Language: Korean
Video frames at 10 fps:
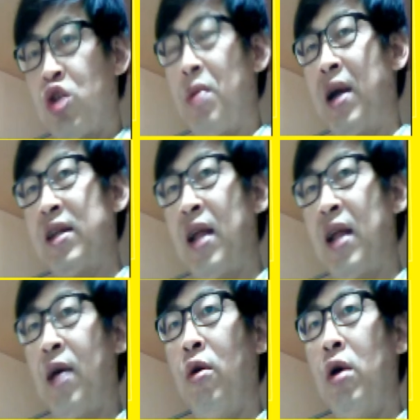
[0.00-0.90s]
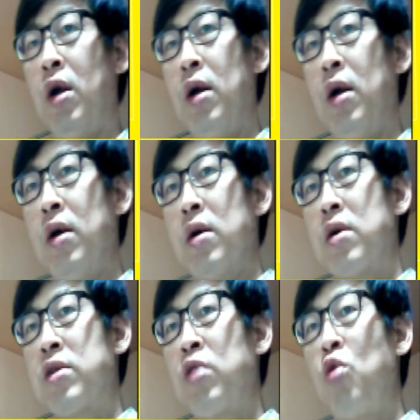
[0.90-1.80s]
말하잖아요.
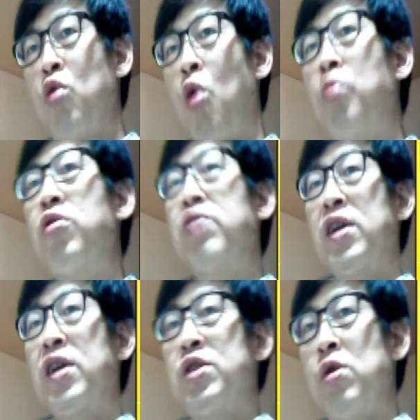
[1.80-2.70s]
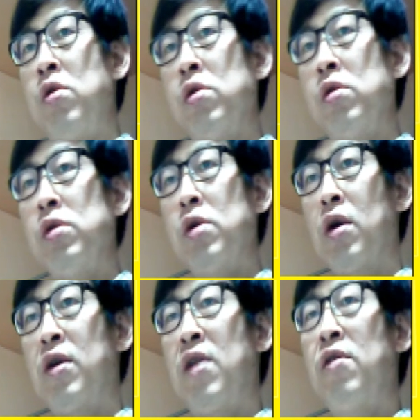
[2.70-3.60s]
그때 도 어부를 쓰겠죠.
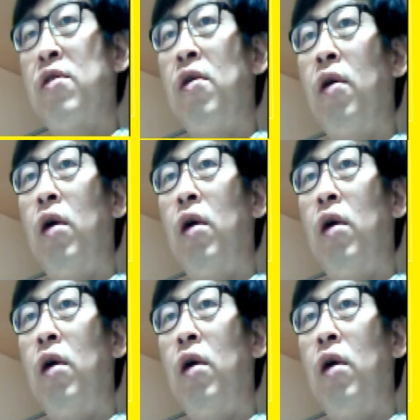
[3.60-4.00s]
그래서